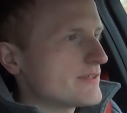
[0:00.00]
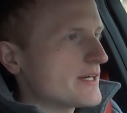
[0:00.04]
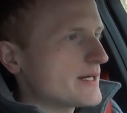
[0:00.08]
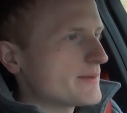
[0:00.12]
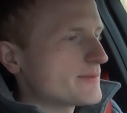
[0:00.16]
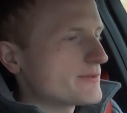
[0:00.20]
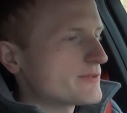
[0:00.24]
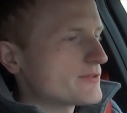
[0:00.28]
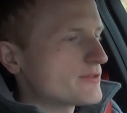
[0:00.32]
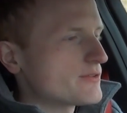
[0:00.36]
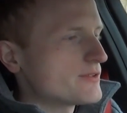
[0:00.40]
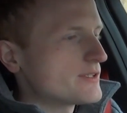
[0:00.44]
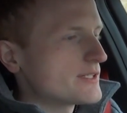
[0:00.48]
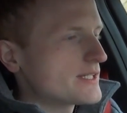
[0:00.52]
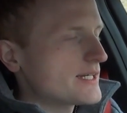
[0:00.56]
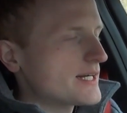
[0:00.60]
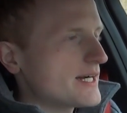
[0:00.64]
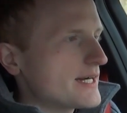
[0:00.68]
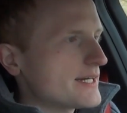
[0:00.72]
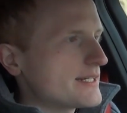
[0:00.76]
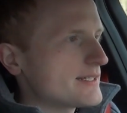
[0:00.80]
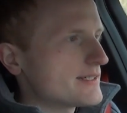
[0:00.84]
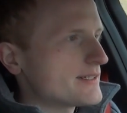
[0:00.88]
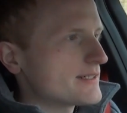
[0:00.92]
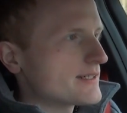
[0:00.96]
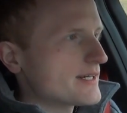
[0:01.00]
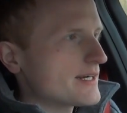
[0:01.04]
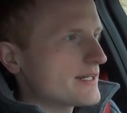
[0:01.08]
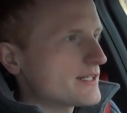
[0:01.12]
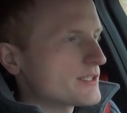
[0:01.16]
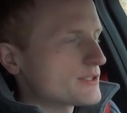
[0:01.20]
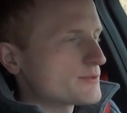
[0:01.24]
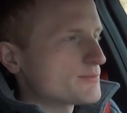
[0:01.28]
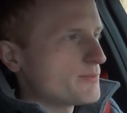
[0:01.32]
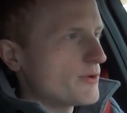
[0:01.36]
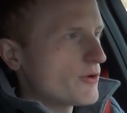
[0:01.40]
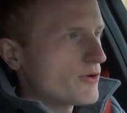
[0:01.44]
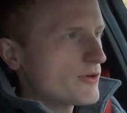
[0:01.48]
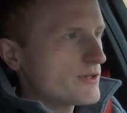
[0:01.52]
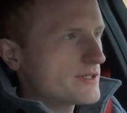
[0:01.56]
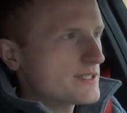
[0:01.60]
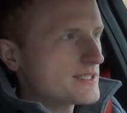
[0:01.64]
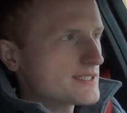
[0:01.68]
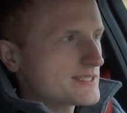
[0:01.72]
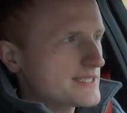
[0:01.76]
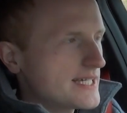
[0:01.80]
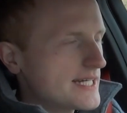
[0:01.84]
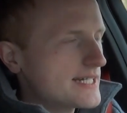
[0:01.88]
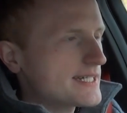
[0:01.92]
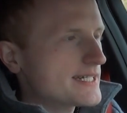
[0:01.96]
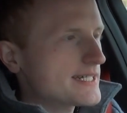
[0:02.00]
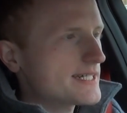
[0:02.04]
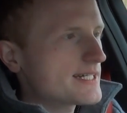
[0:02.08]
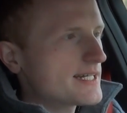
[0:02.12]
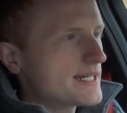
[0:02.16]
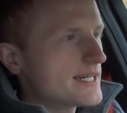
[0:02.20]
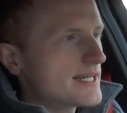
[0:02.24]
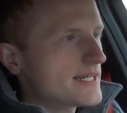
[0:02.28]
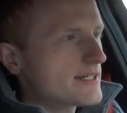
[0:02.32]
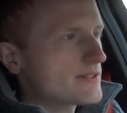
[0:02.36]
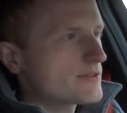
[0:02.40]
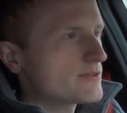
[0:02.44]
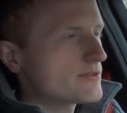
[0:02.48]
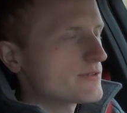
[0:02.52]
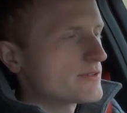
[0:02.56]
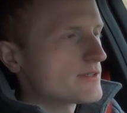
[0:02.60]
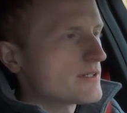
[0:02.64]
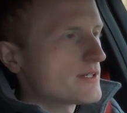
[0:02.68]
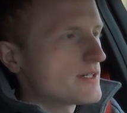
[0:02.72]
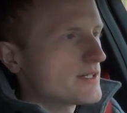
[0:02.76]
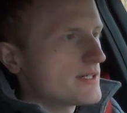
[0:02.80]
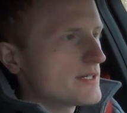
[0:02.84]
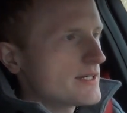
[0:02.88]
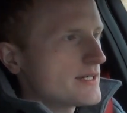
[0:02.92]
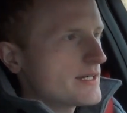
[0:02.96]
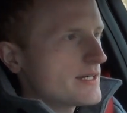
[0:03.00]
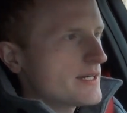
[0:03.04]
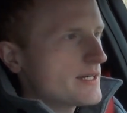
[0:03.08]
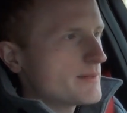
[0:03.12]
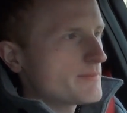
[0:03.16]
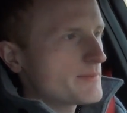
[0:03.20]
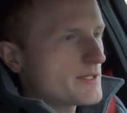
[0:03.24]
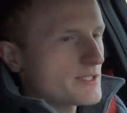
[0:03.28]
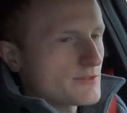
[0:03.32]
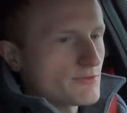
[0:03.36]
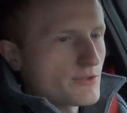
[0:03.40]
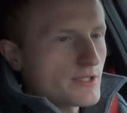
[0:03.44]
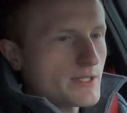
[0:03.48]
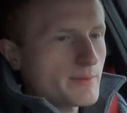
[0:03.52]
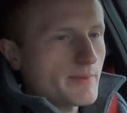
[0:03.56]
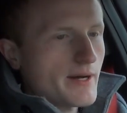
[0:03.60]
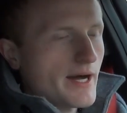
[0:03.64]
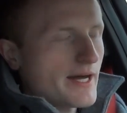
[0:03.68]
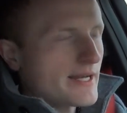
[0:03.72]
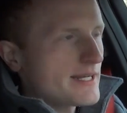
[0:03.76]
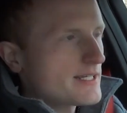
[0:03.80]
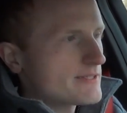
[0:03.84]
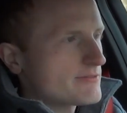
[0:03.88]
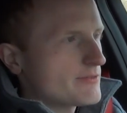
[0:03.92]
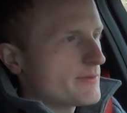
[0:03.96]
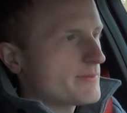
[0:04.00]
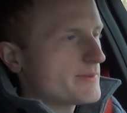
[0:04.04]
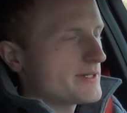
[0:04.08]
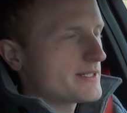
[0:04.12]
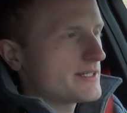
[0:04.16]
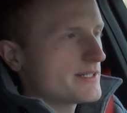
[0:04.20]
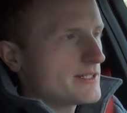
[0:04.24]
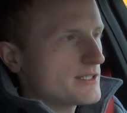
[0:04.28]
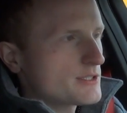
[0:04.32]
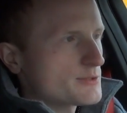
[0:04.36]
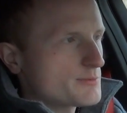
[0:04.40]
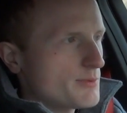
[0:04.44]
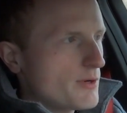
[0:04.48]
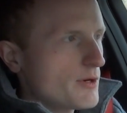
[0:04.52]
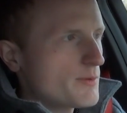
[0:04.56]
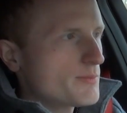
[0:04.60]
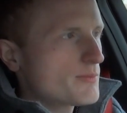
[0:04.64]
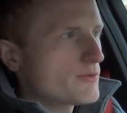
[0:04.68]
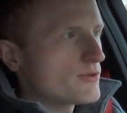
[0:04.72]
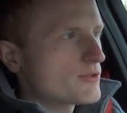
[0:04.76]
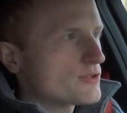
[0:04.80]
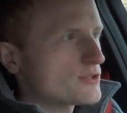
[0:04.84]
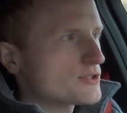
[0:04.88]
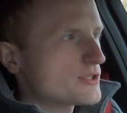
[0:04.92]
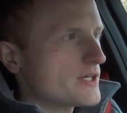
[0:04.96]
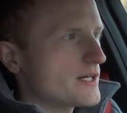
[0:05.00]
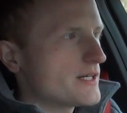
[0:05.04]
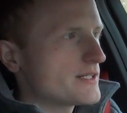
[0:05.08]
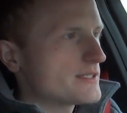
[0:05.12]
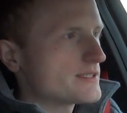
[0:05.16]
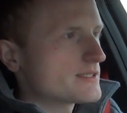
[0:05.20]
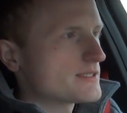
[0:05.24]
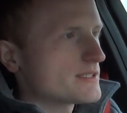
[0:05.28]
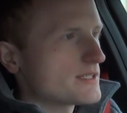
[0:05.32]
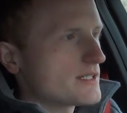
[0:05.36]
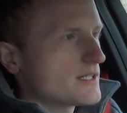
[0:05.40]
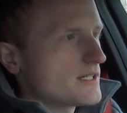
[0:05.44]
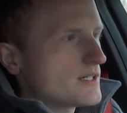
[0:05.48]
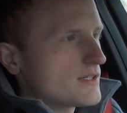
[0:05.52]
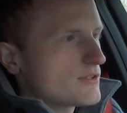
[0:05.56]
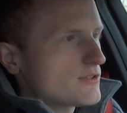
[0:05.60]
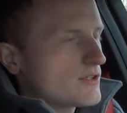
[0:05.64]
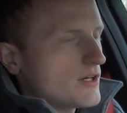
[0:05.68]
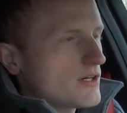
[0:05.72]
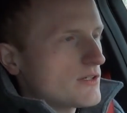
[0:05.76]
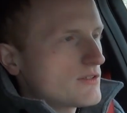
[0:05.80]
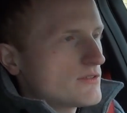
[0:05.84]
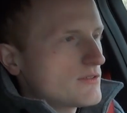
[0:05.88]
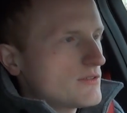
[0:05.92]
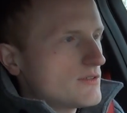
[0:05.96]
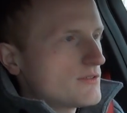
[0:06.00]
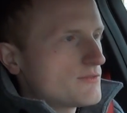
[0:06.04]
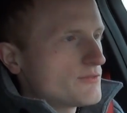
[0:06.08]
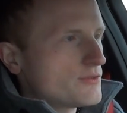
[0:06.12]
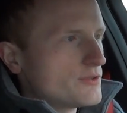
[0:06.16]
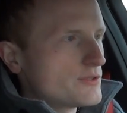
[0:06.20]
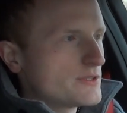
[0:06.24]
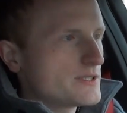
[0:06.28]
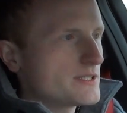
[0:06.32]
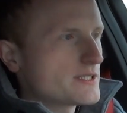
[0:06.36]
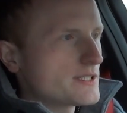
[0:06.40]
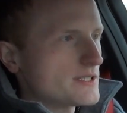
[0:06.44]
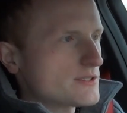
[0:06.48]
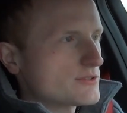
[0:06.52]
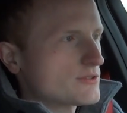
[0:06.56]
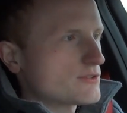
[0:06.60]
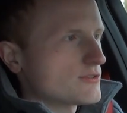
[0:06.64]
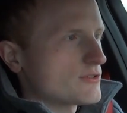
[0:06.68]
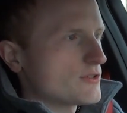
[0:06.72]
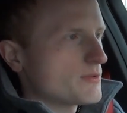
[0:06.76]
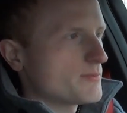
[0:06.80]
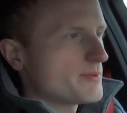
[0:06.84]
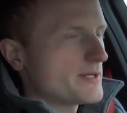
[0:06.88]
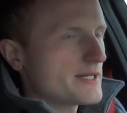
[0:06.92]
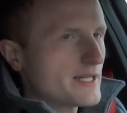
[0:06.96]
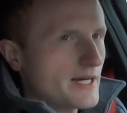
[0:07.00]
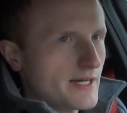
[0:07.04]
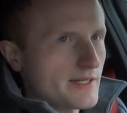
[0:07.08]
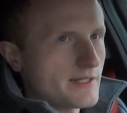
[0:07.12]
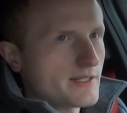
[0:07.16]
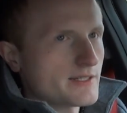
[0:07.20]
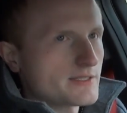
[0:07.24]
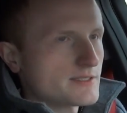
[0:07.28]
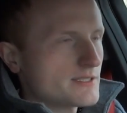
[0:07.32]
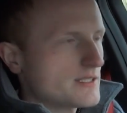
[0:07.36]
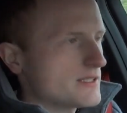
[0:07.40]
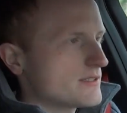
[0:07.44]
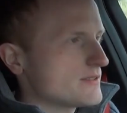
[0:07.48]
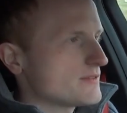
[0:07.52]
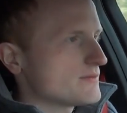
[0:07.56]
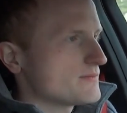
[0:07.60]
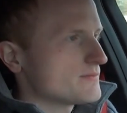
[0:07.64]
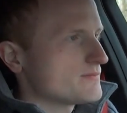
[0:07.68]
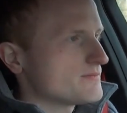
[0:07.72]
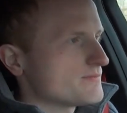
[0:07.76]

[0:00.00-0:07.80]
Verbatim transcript: Wir haben natürlich keine, keine sportliche, zackige Lenkung. Ähm, das wird aber anders, wenn man in den Sportmodus schaltet. Dann äh, fühlt sich das schon komplett anders an.